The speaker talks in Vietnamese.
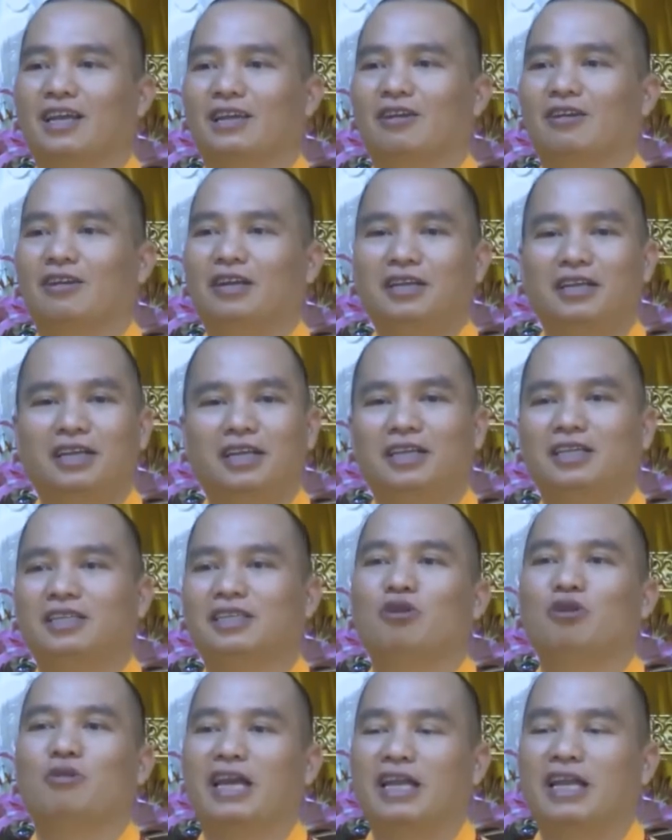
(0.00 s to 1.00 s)
nó rất ít
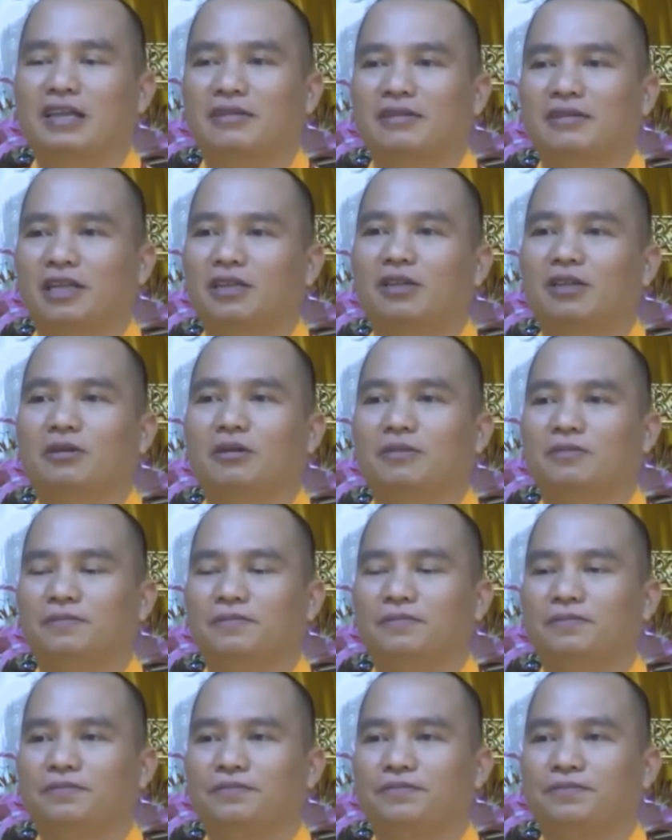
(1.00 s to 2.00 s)
sâu bệnh rất tốt
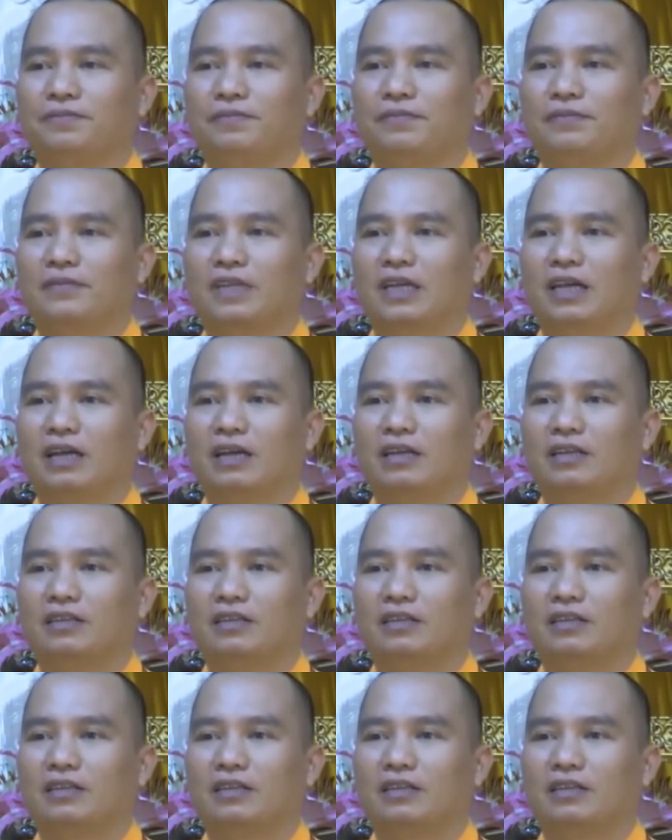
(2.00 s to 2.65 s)
Đó.